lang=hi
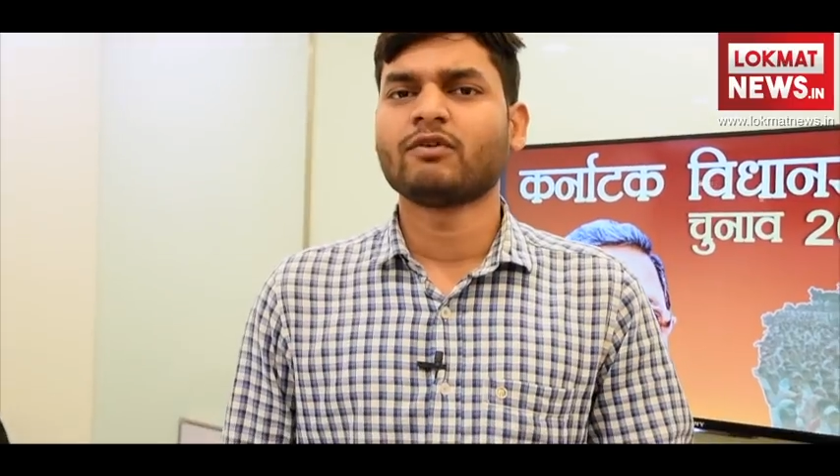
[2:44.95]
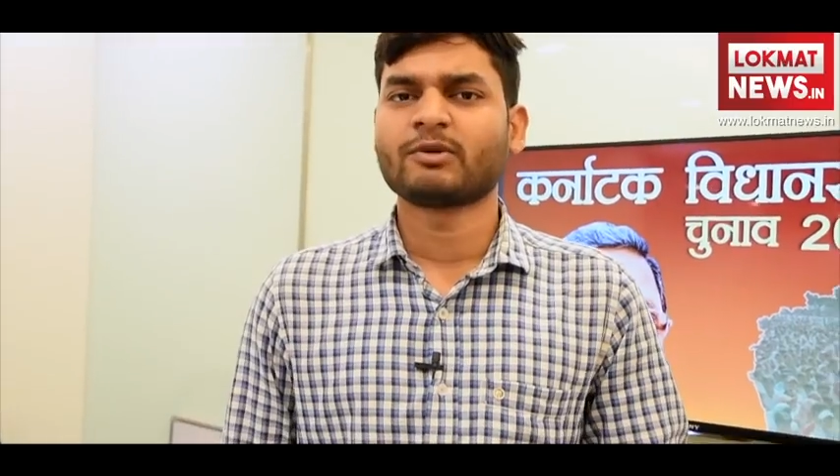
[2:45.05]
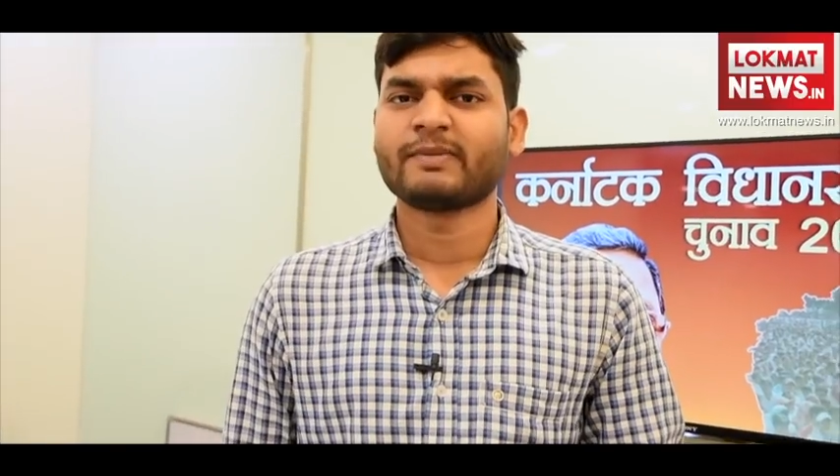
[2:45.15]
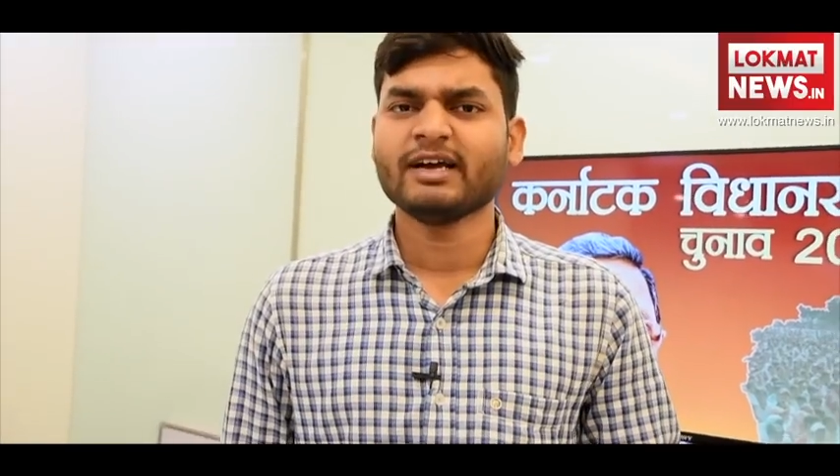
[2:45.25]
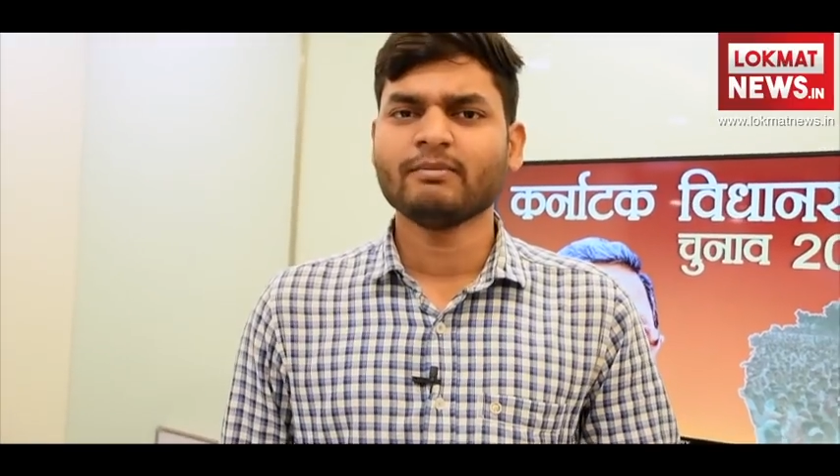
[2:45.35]

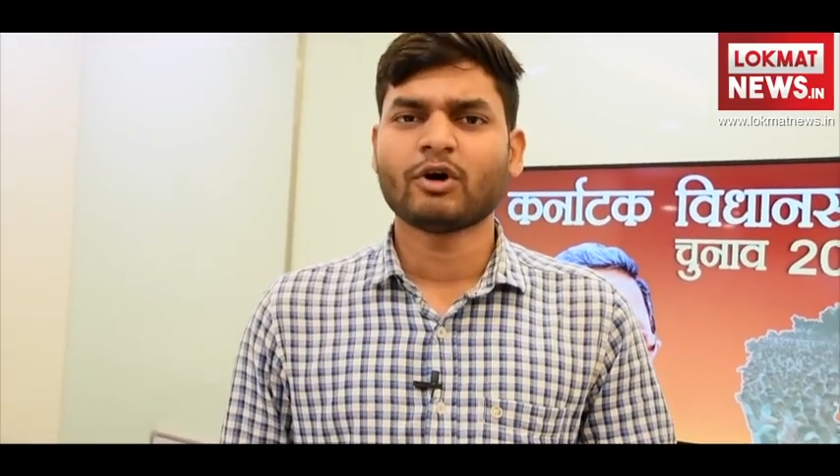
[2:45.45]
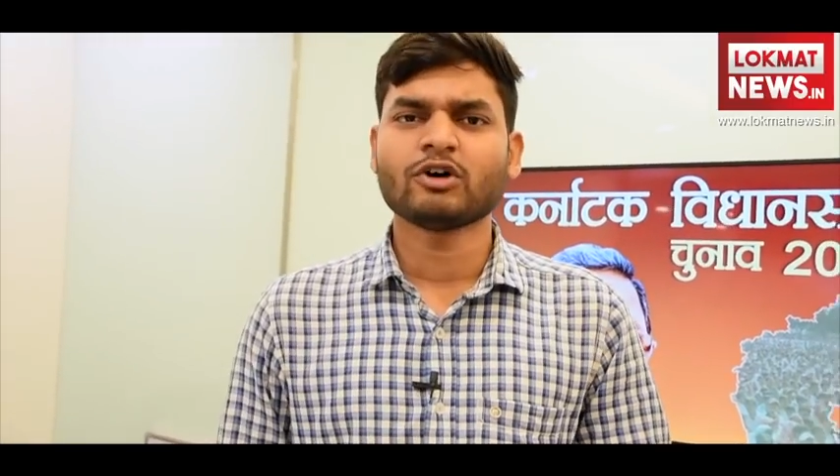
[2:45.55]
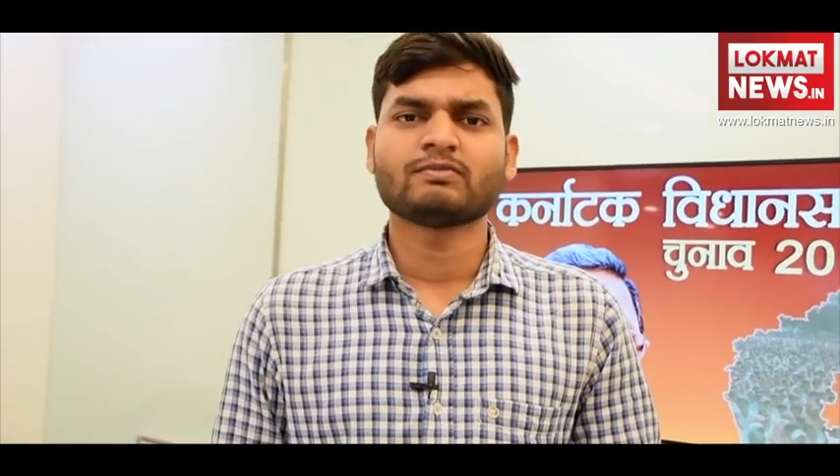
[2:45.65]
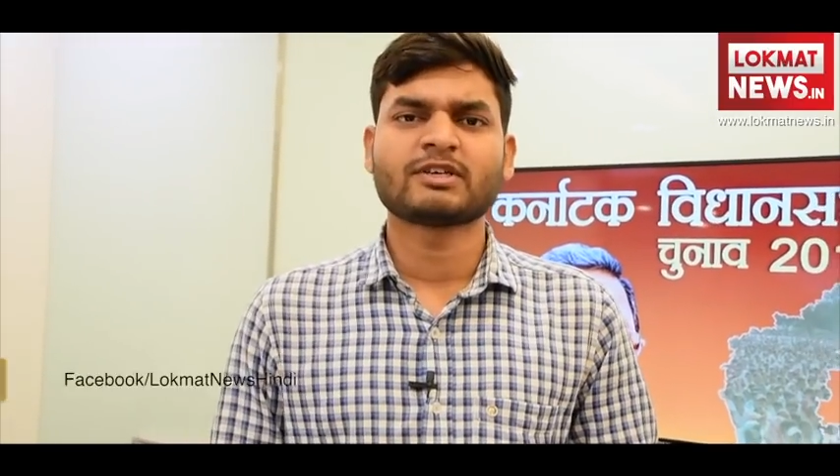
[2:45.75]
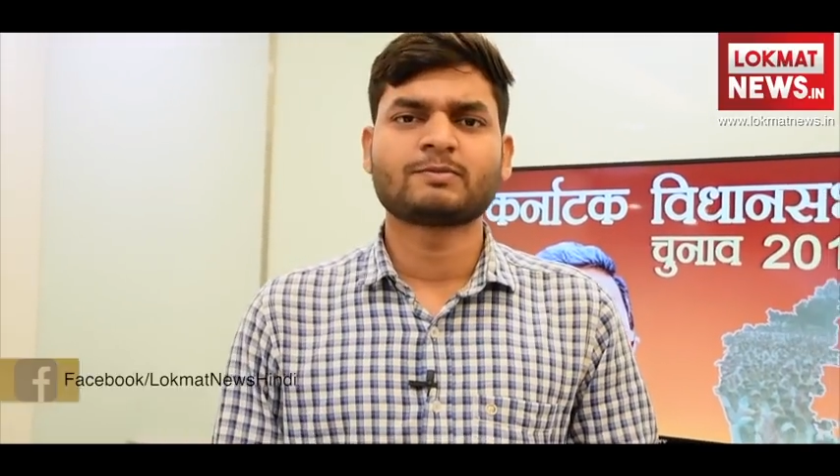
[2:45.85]
वोट बैंक
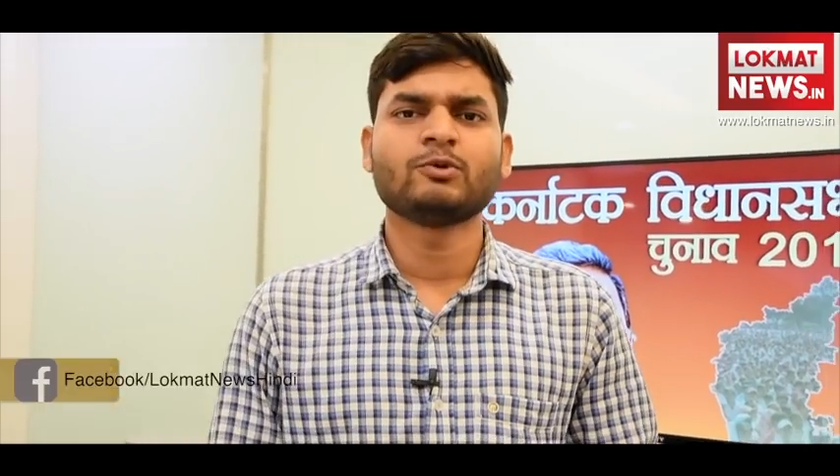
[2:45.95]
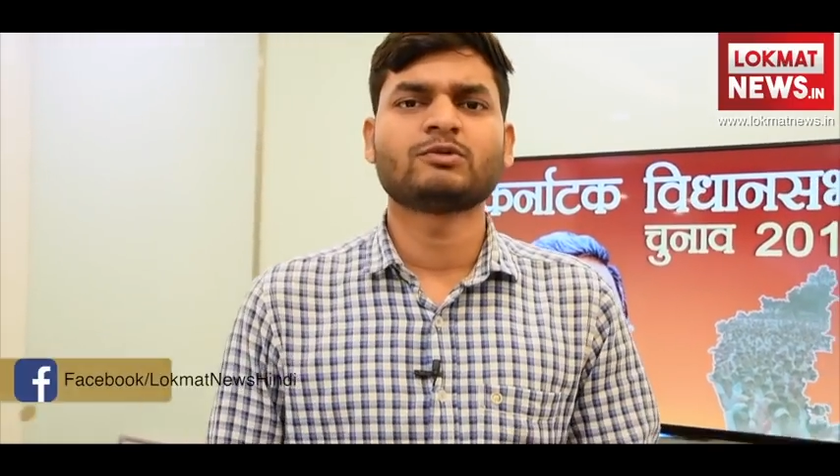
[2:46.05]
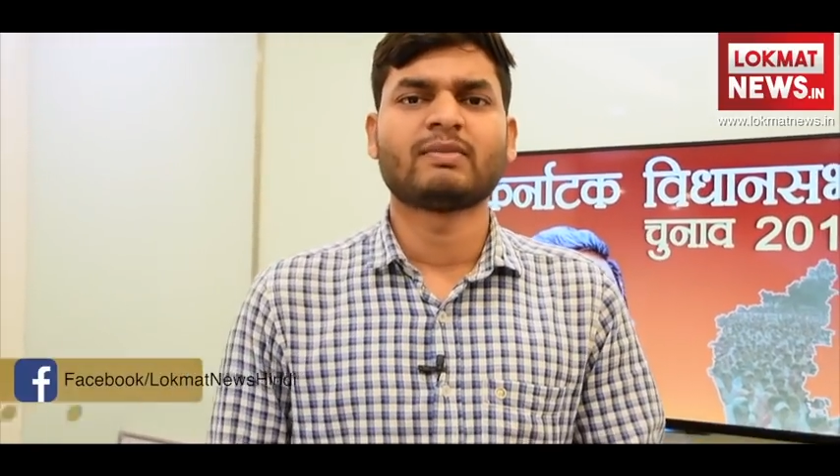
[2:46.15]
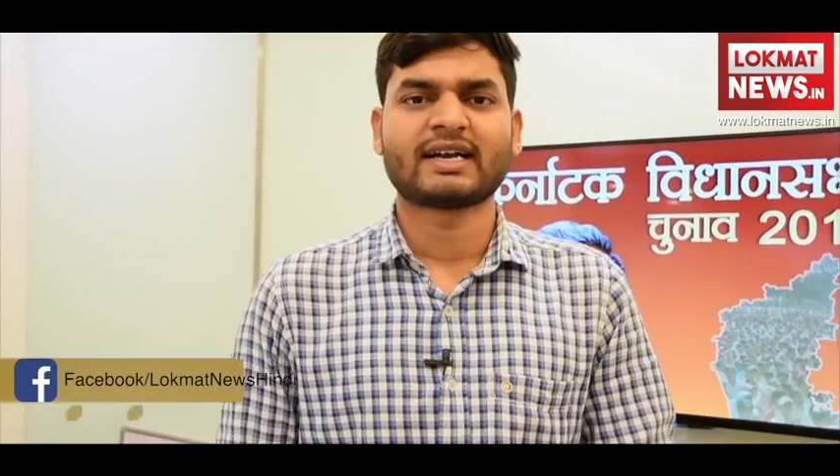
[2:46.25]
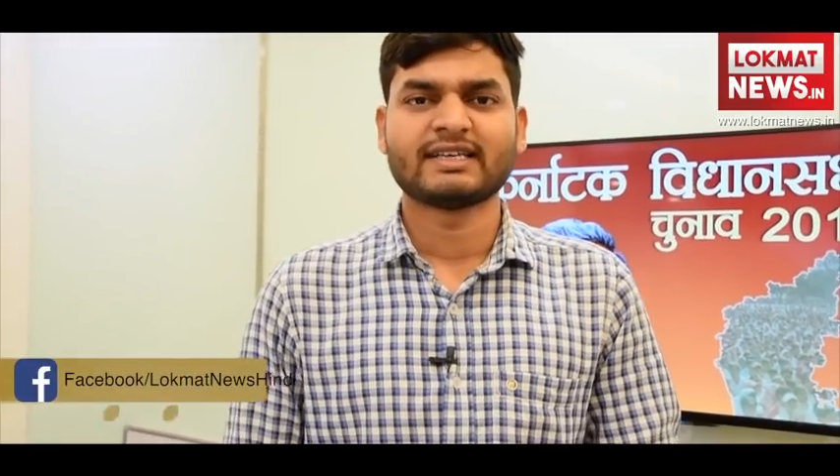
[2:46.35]
बहुत
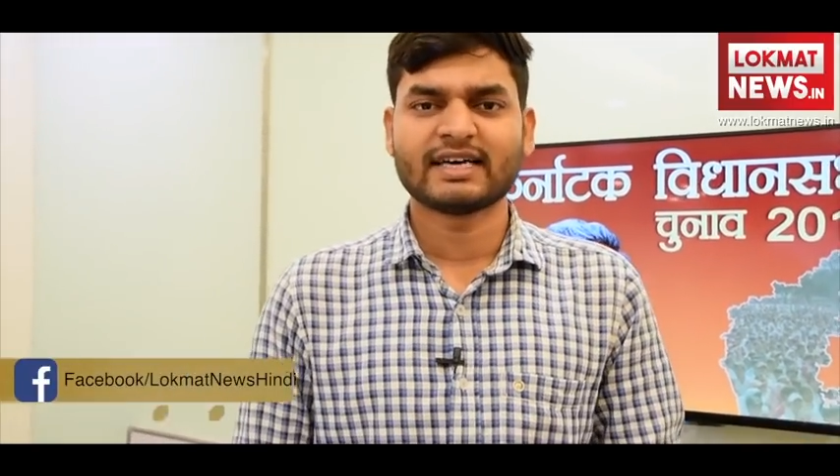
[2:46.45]
मजबूत माना